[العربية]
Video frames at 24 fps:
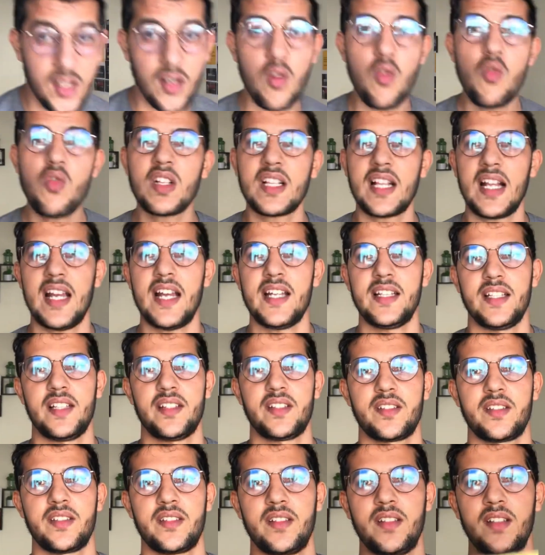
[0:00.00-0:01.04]
قوه العادات
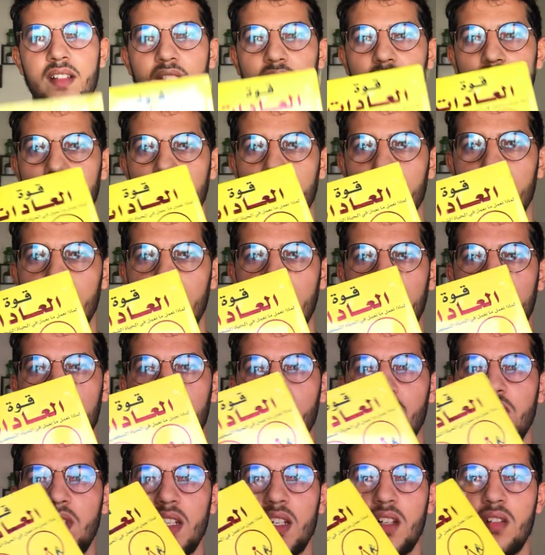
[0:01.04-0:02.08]
دونك
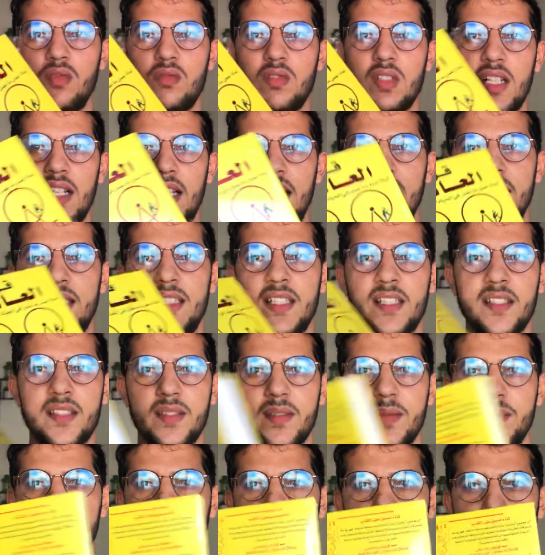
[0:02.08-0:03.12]
هو قوه العادات
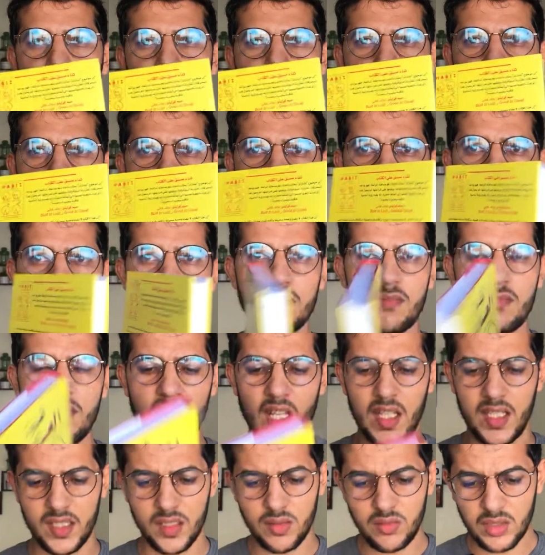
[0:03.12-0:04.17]

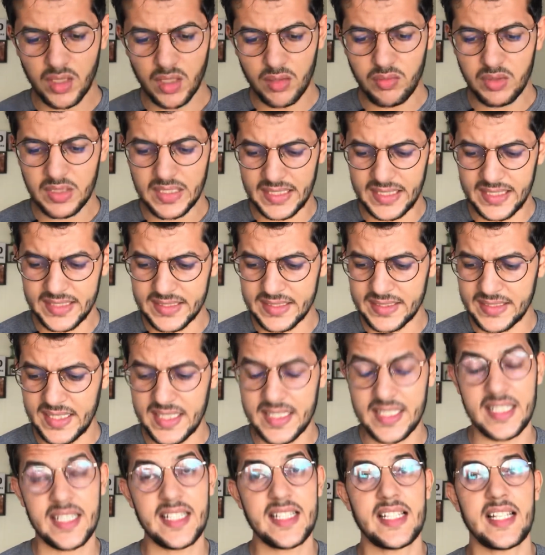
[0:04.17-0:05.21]
دونك قوه العادات
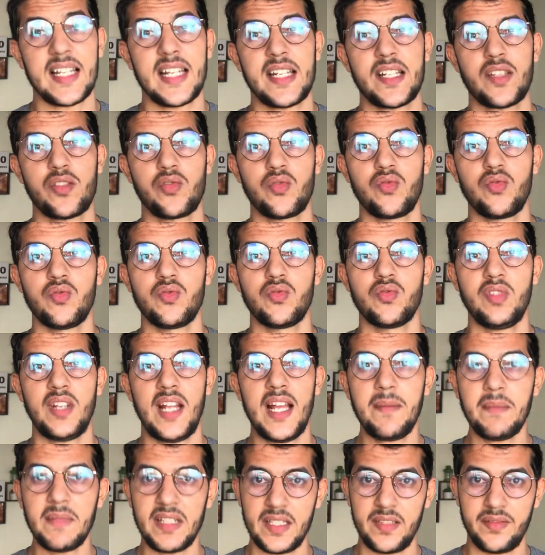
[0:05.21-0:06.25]
ديجا كنت قريته
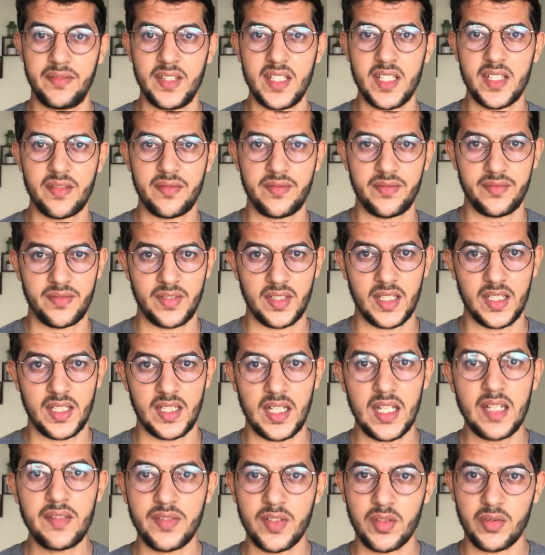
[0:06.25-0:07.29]
العام اللي فات في
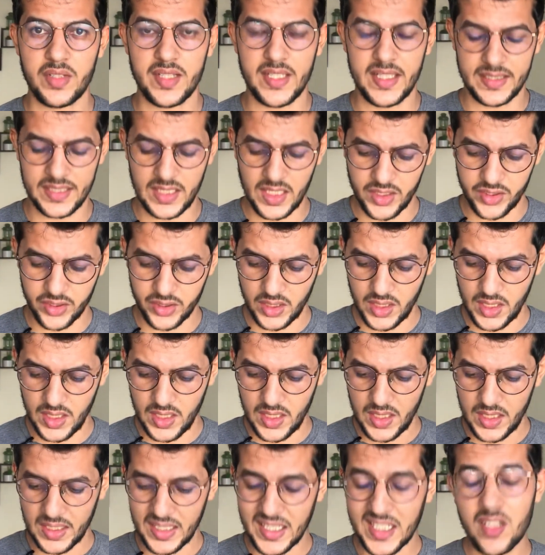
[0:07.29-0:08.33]
2019
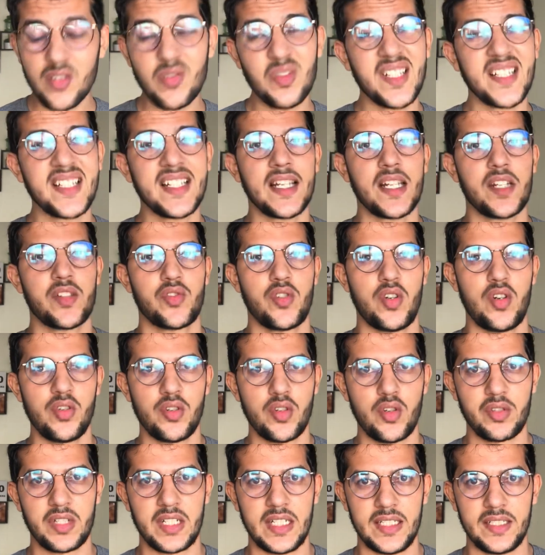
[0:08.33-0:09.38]
قريته ولكن قريته اون
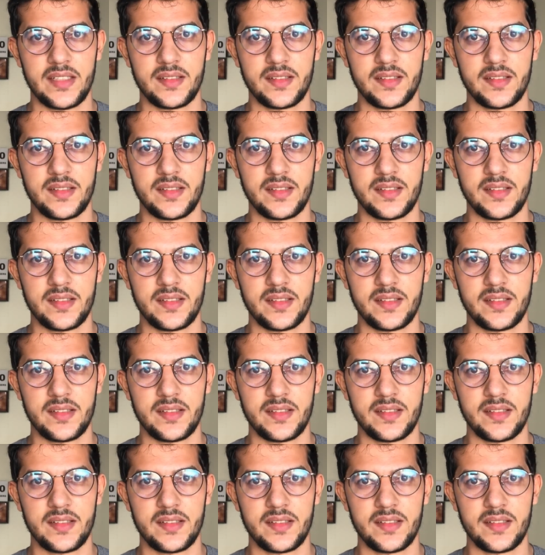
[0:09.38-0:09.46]
اونغلي